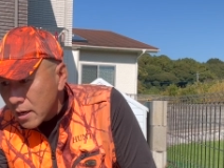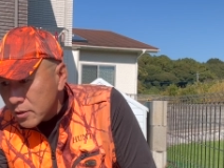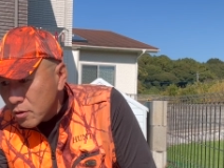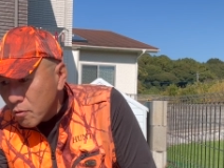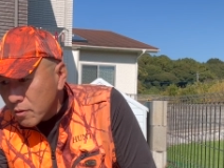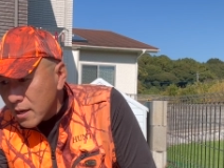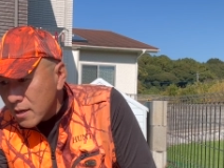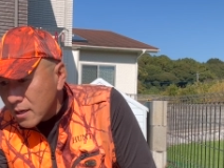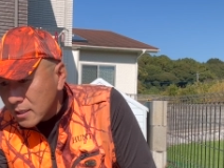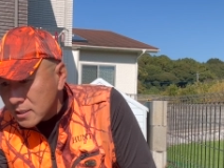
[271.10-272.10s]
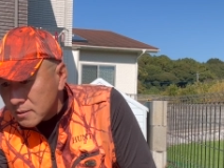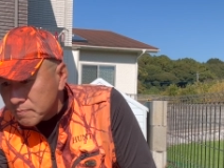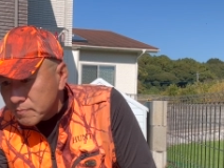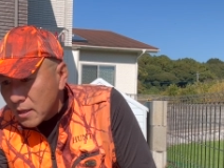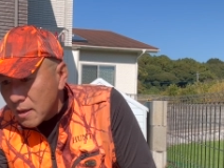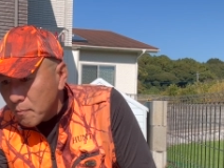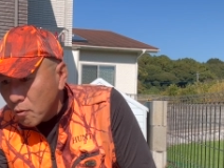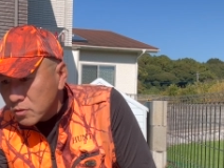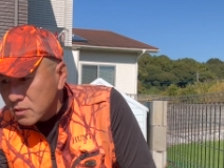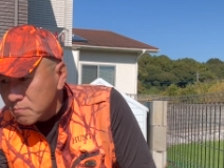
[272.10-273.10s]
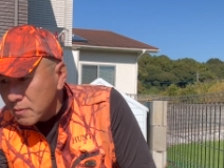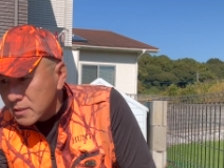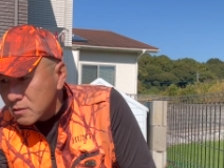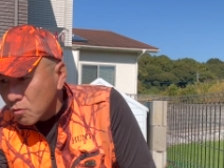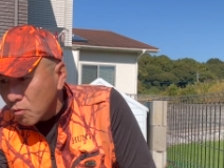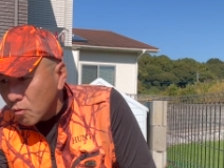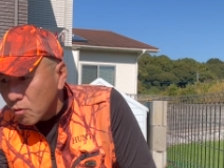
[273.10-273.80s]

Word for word: 猟犬家臣、防塵ベスト